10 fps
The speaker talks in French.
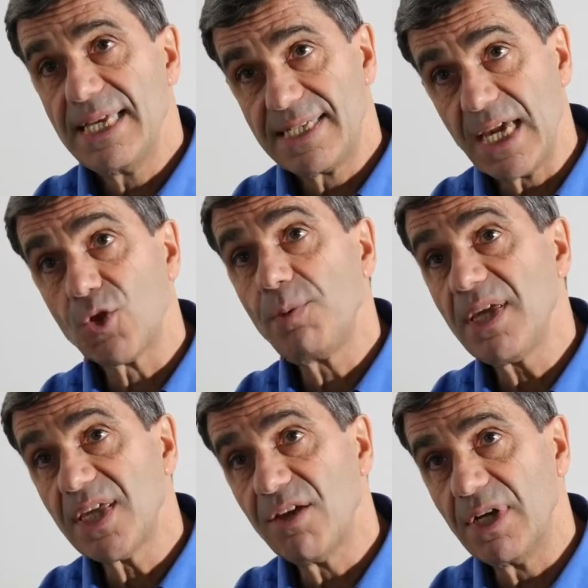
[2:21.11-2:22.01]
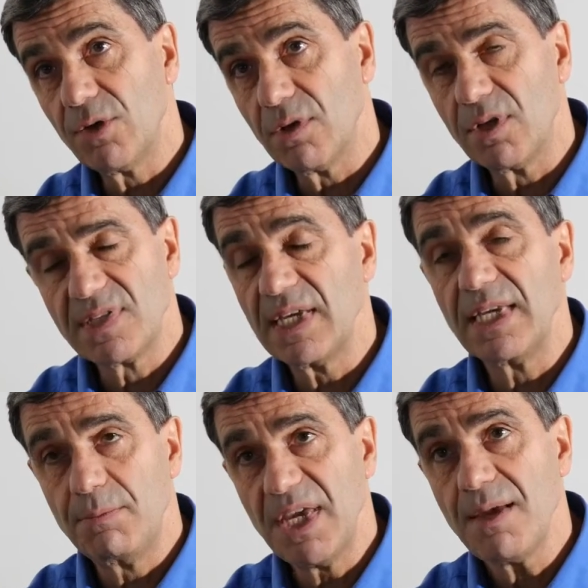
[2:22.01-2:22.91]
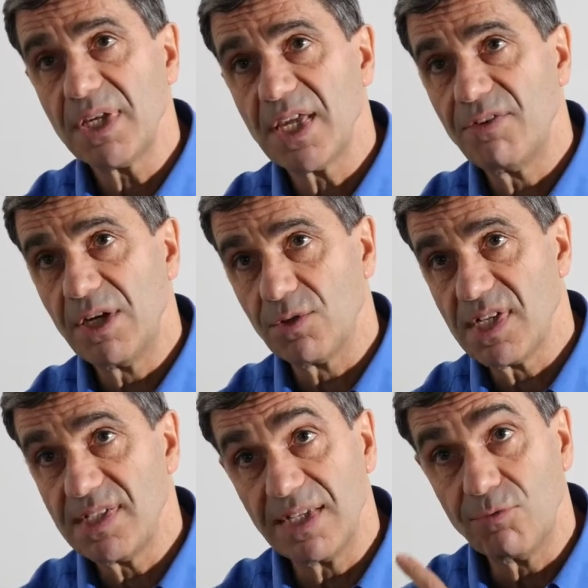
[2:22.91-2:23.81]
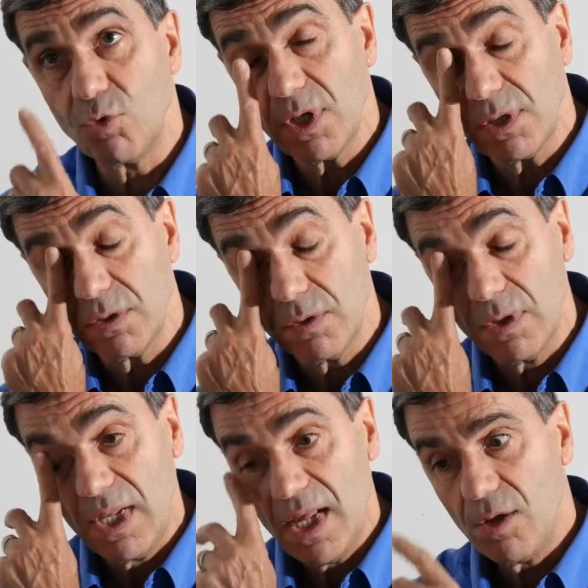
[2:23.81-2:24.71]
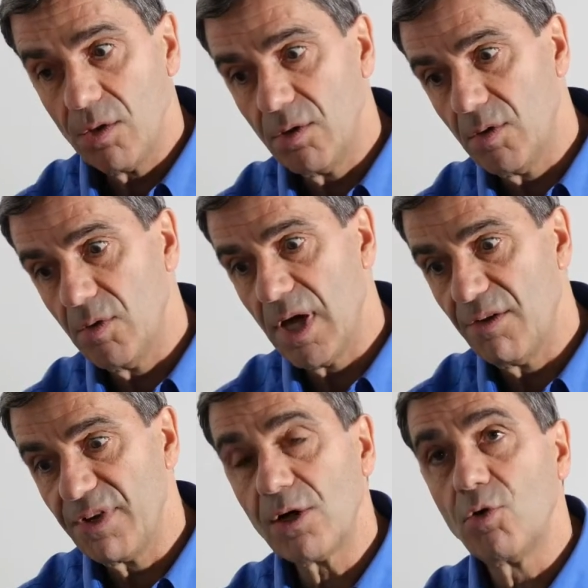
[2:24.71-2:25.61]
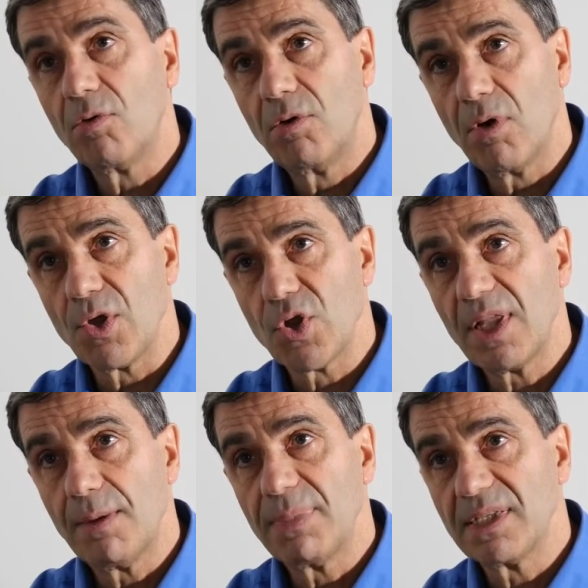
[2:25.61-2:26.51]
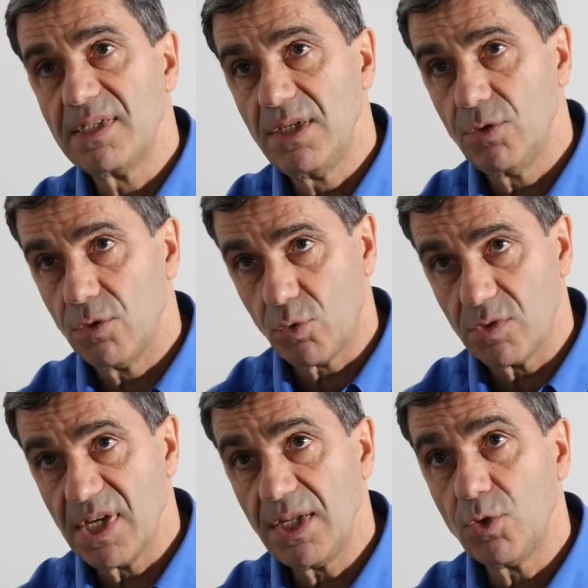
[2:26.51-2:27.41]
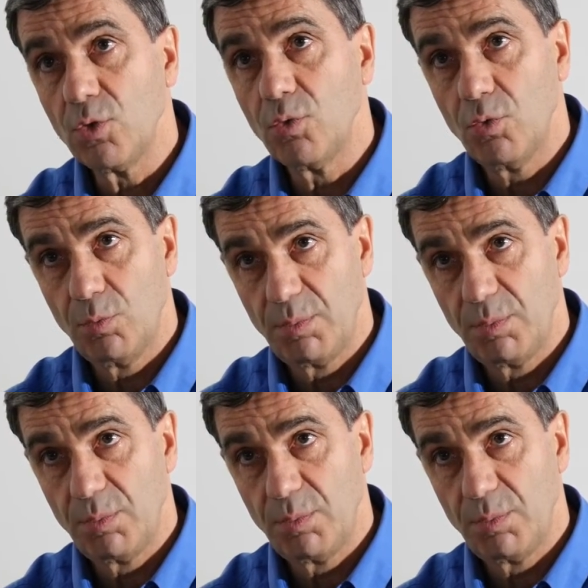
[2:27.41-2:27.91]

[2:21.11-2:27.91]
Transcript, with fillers: Et c'est HP qui avait, c'est IBM qui avait lancé cette voie avec le rachat de la partie conseil de